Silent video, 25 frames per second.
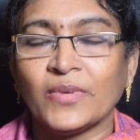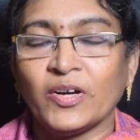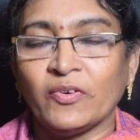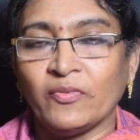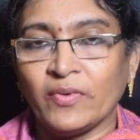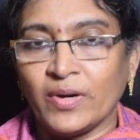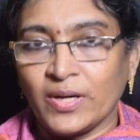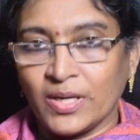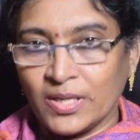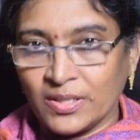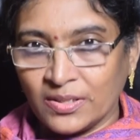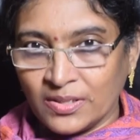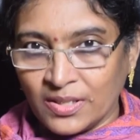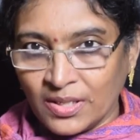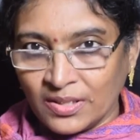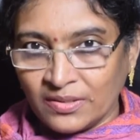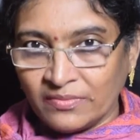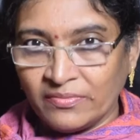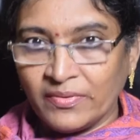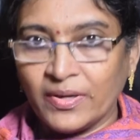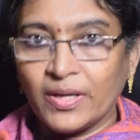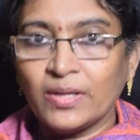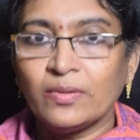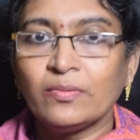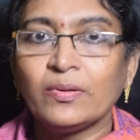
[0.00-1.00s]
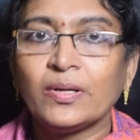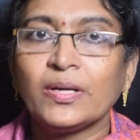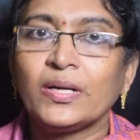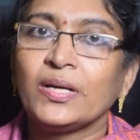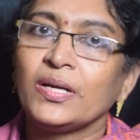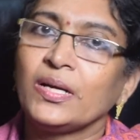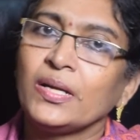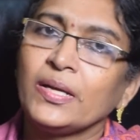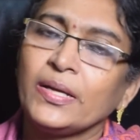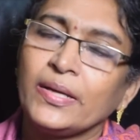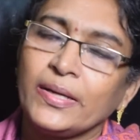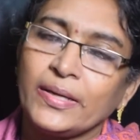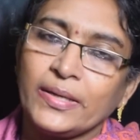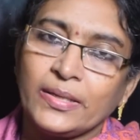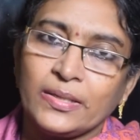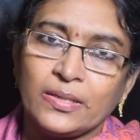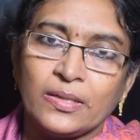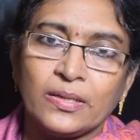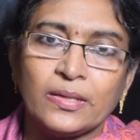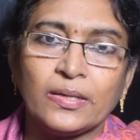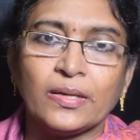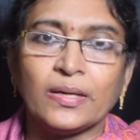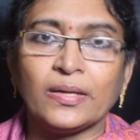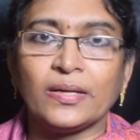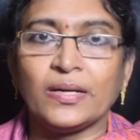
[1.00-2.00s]
వాటిని తత్వాలు అనండి
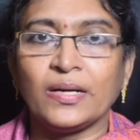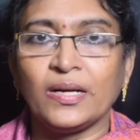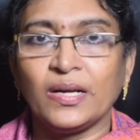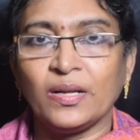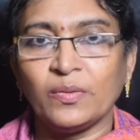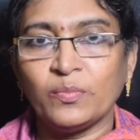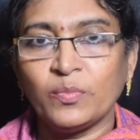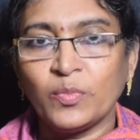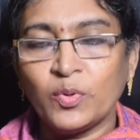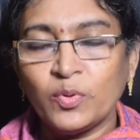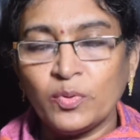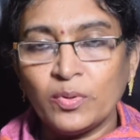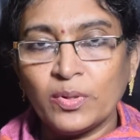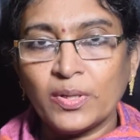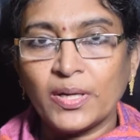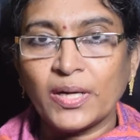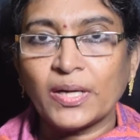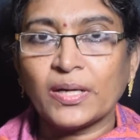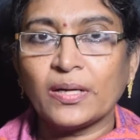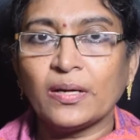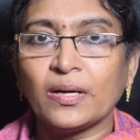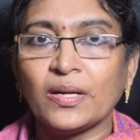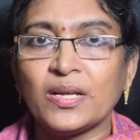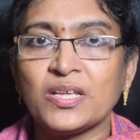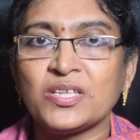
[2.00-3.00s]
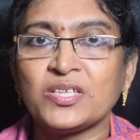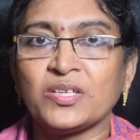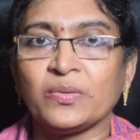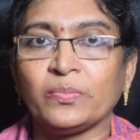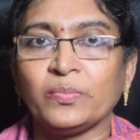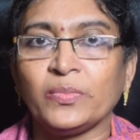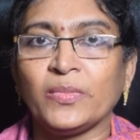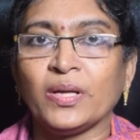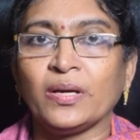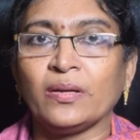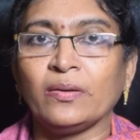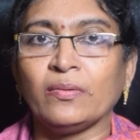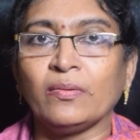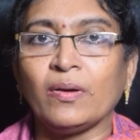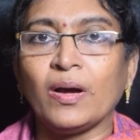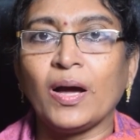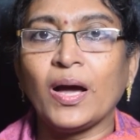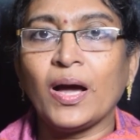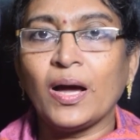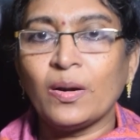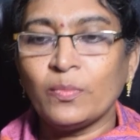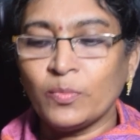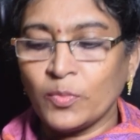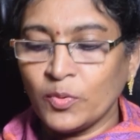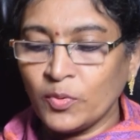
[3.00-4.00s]
ఇంకేదన్నా అనండి మూడు రకాల శబ్దాలు
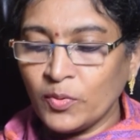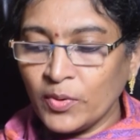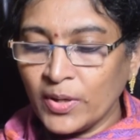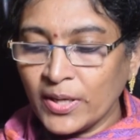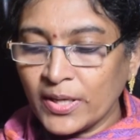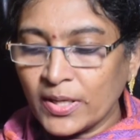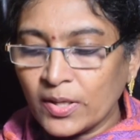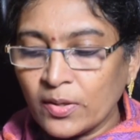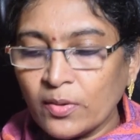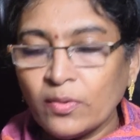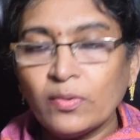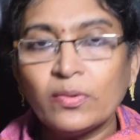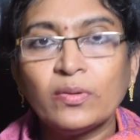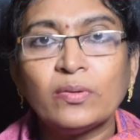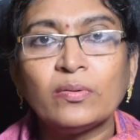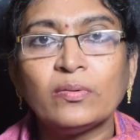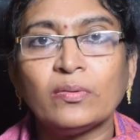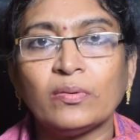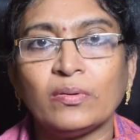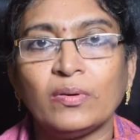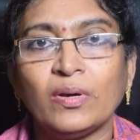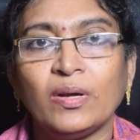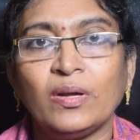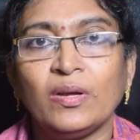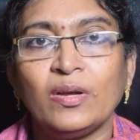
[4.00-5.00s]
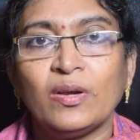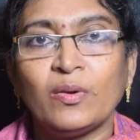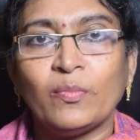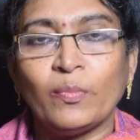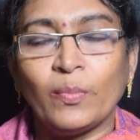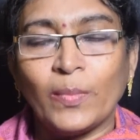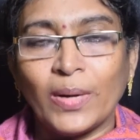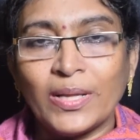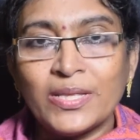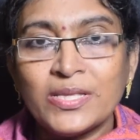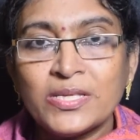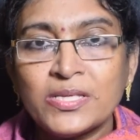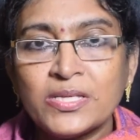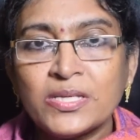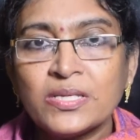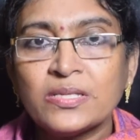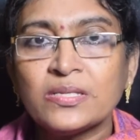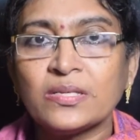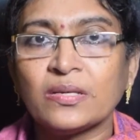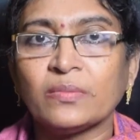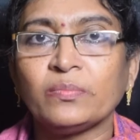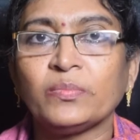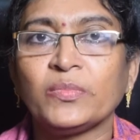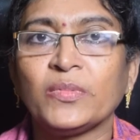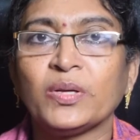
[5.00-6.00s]
ఆ మూడిట్లోనూ మంచి
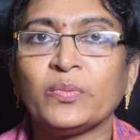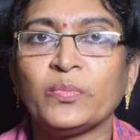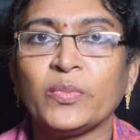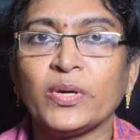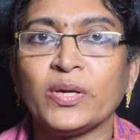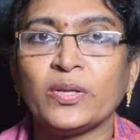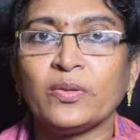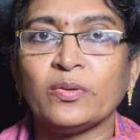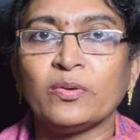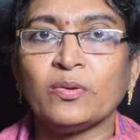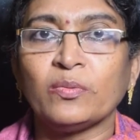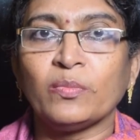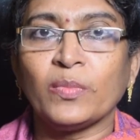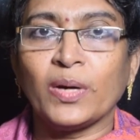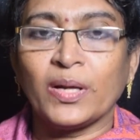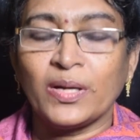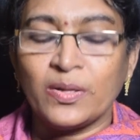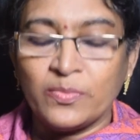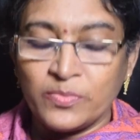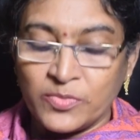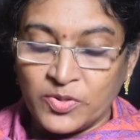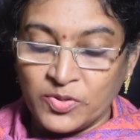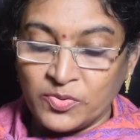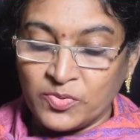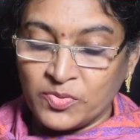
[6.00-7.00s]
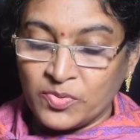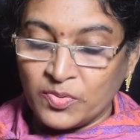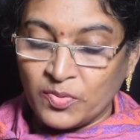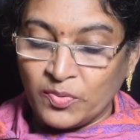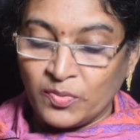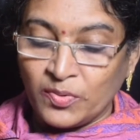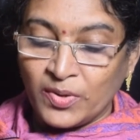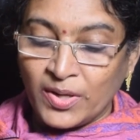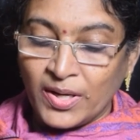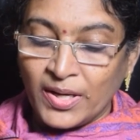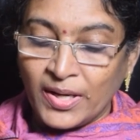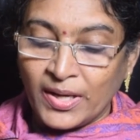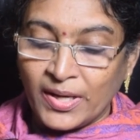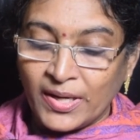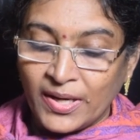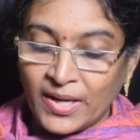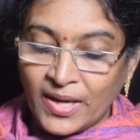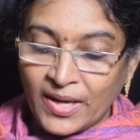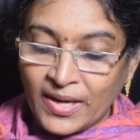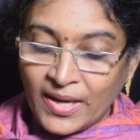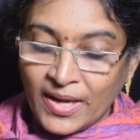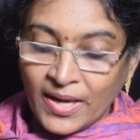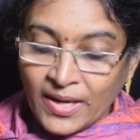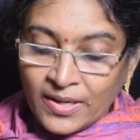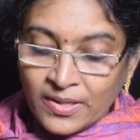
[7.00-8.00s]
శబ్దం ఏదో మనం చూసుకుంటే ఇక్కడ
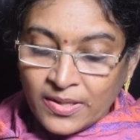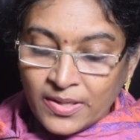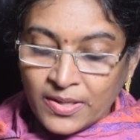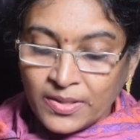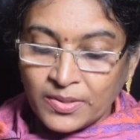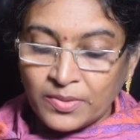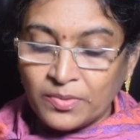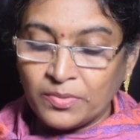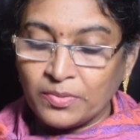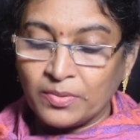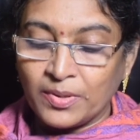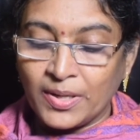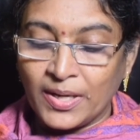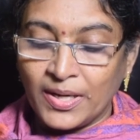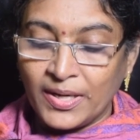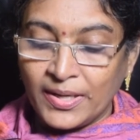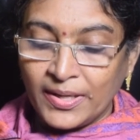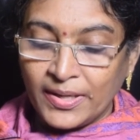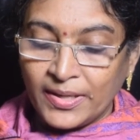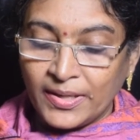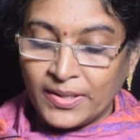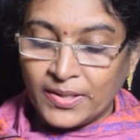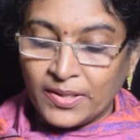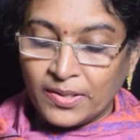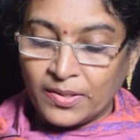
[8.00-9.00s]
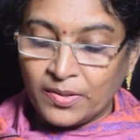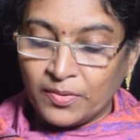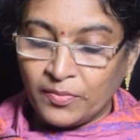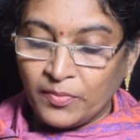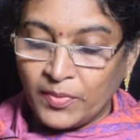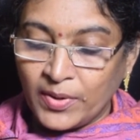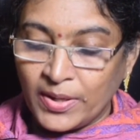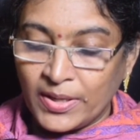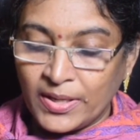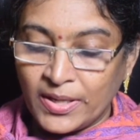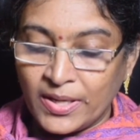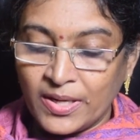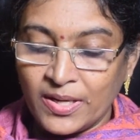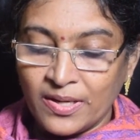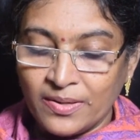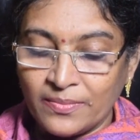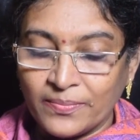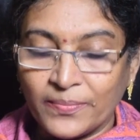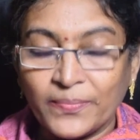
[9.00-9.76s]
ఎన్ఏతో కలిగేటటువంటి